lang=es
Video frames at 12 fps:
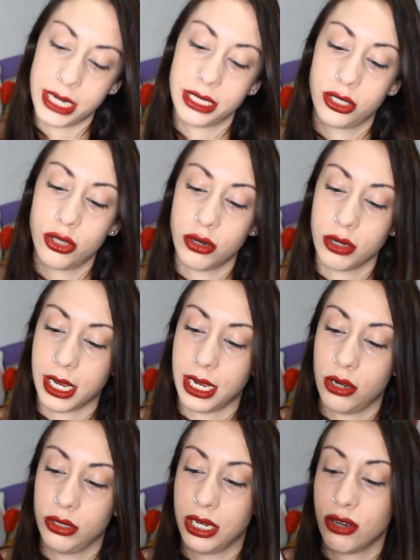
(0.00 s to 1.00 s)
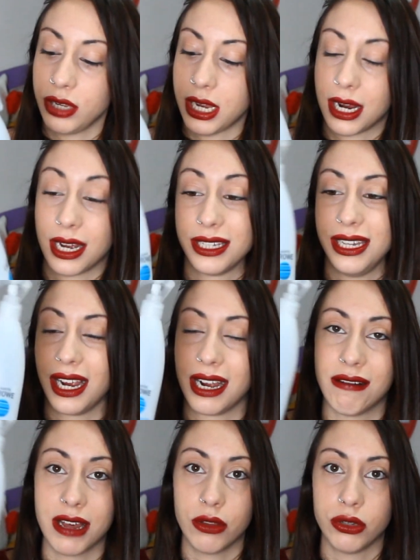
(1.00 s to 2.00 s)
esto que lo tengo ya casi
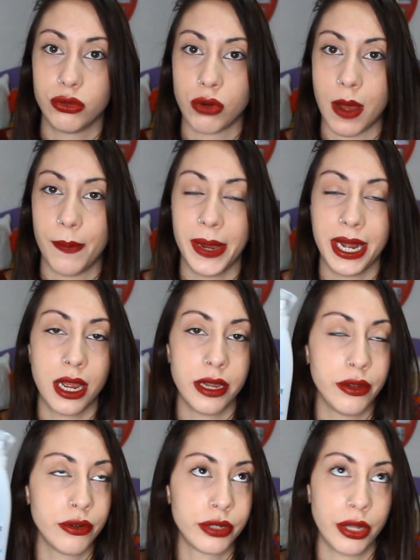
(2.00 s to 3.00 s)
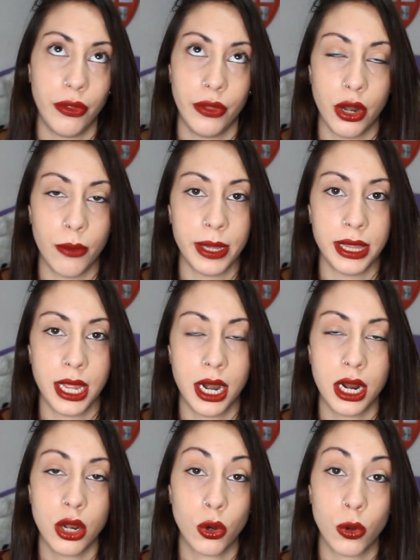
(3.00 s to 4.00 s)
acabado es una pena, yo no sé dónde lo
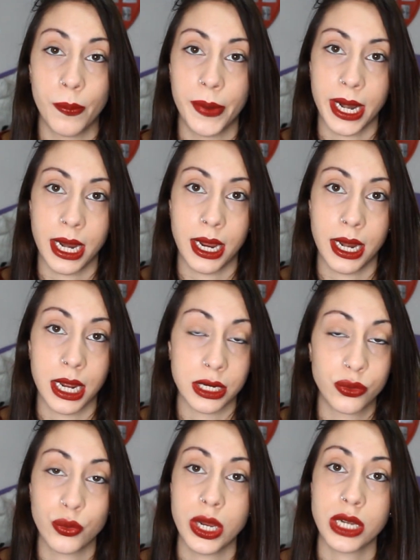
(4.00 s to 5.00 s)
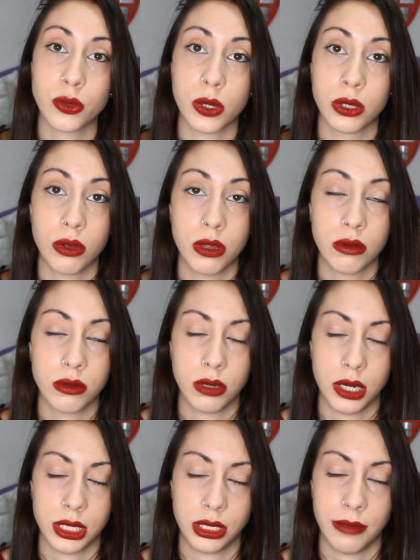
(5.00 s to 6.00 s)
venderán, lo compré en Asturias cuando he
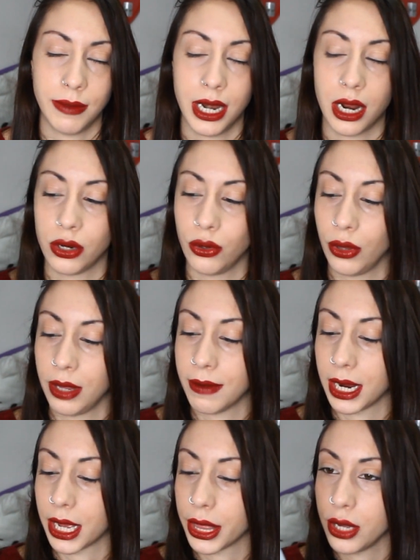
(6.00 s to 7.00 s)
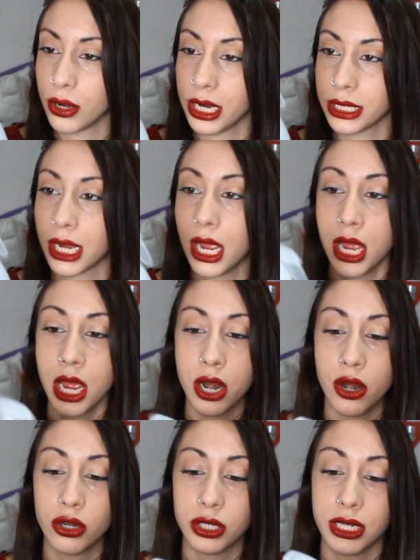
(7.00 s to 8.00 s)
ido este verano de vacaciones,
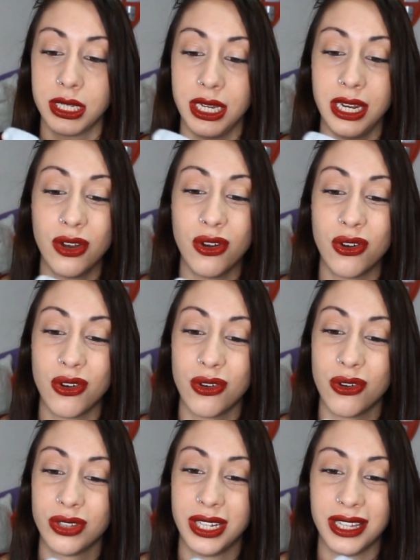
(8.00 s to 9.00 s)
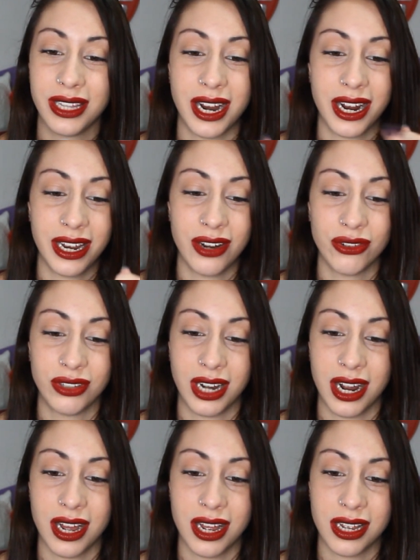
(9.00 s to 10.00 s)
no sé si lo tendrán en,
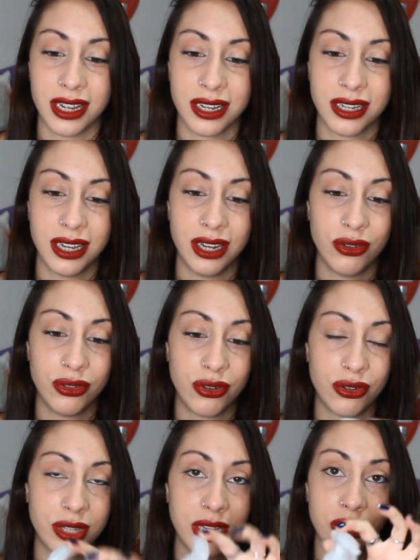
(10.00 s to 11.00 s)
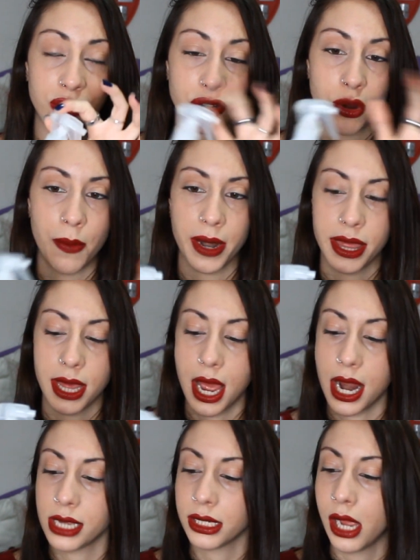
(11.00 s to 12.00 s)
otra, en otros centros
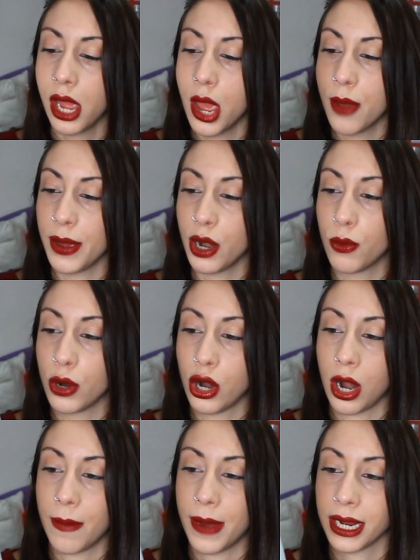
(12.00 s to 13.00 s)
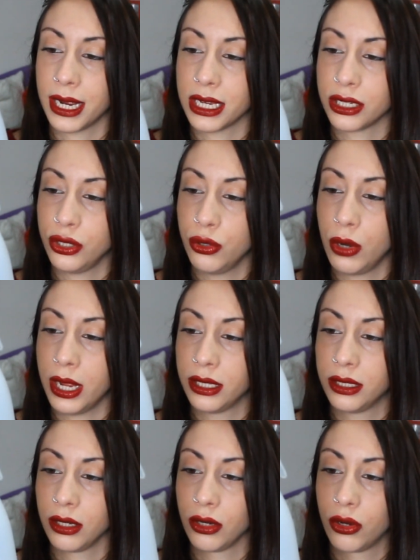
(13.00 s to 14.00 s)
comerciales, pero bueno, la marca es
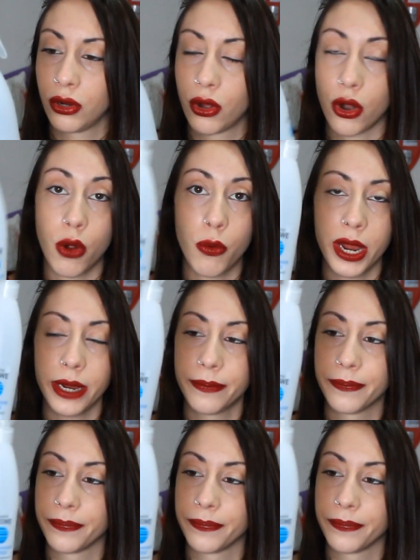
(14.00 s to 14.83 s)
Juliet Crowe,